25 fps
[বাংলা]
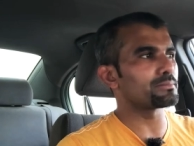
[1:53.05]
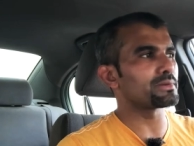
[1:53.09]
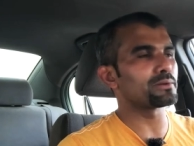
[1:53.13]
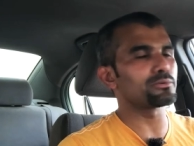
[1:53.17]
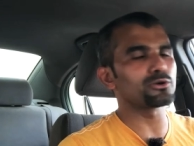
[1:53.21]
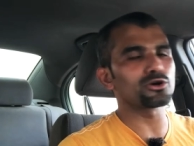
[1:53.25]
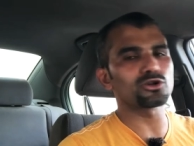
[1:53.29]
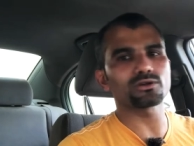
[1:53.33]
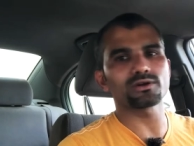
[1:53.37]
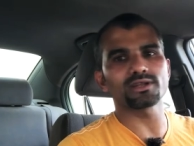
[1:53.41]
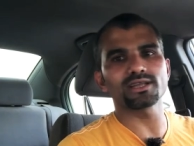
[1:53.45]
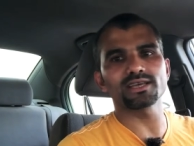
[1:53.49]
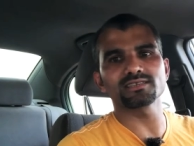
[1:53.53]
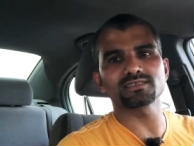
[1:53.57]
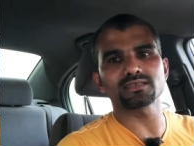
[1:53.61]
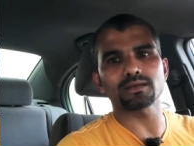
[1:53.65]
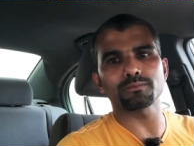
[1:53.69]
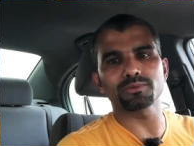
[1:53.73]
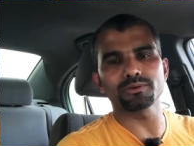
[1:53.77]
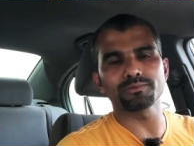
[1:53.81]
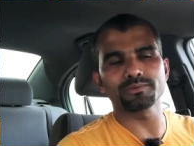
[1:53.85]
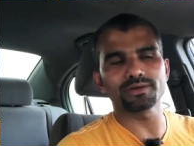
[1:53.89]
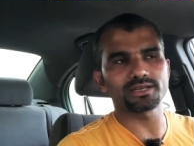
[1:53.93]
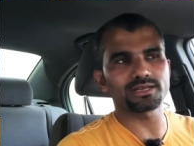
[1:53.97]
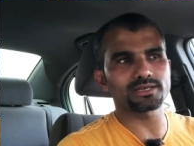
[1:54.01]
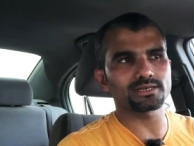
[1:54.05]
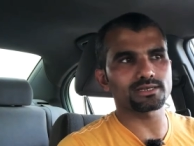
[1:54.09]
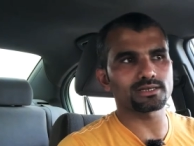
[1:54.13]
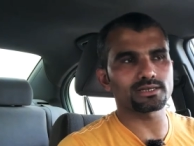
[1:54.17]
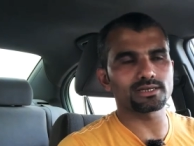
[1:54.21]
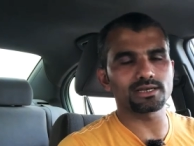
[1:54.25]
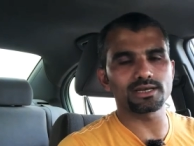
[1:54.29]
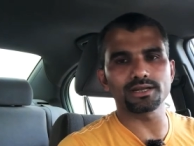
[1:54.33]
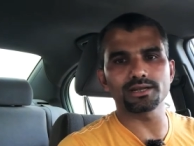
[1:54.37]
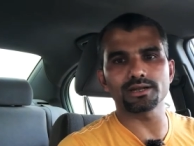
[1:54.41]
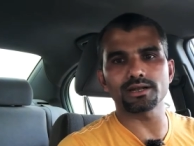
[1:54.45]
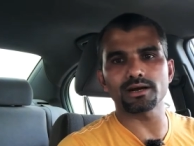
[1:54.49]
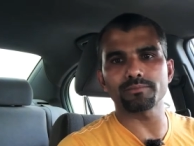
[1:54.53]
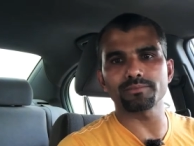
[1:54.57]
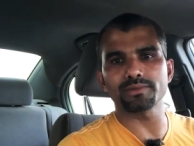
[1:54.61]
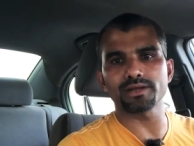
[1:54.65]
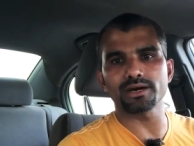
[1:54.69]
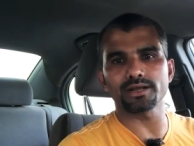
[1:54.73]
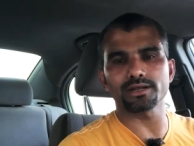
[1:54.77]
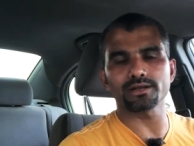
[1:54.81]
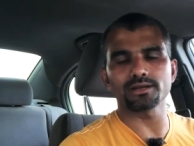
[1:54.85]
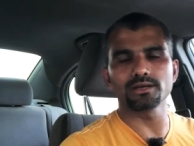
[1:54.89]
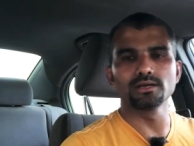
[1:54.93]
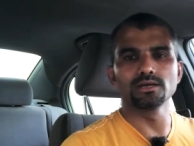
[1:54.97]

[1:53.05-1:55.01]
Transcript: ব্যবহার করে এই সাপ্লিমেন্টের আপনার